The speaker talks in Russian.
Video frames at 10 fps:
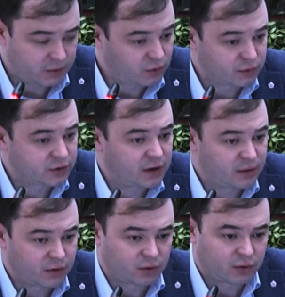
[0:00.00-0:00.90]
в том числе
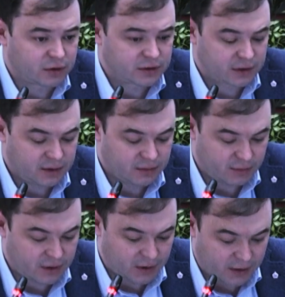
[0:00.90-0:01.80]
мы не только с архива
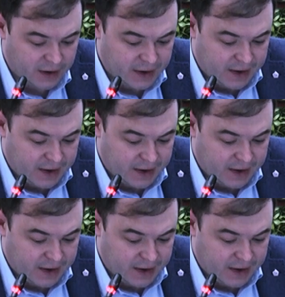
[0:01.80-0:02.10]
брали,